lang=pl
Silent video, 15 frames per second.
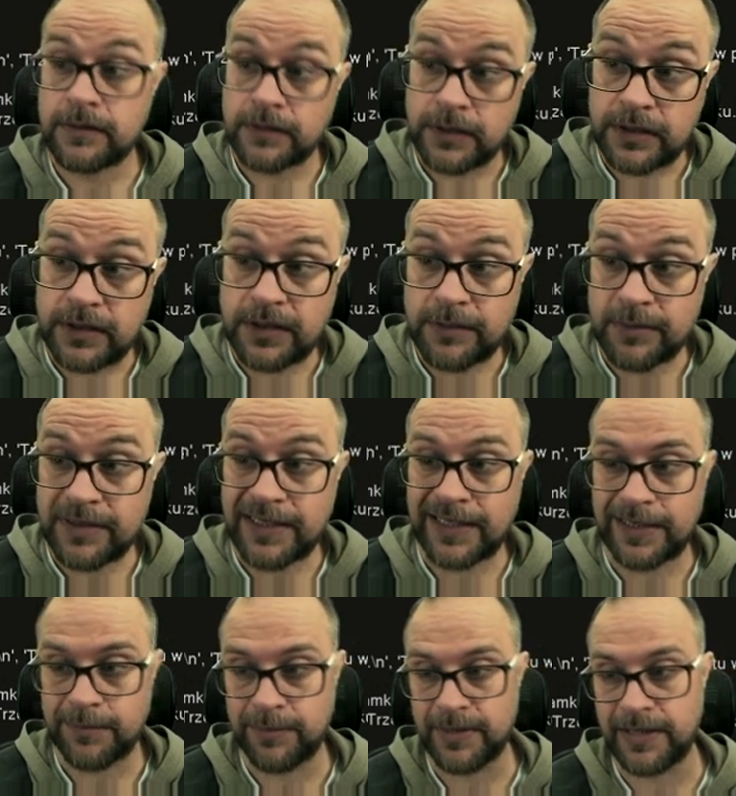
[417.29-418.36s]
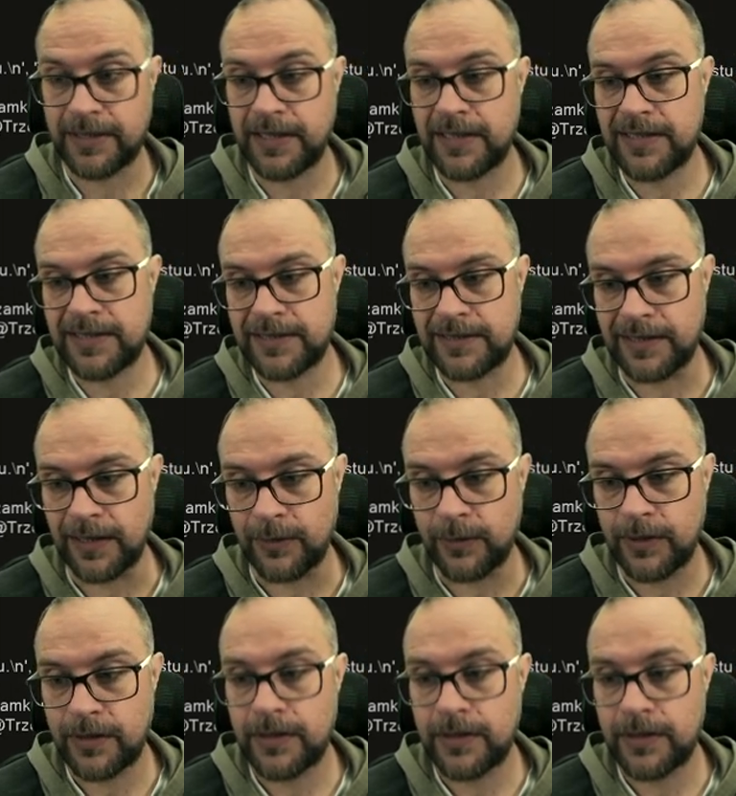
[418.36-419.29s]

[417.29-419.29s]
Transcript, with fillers: Gdyby taki plik nie istniał,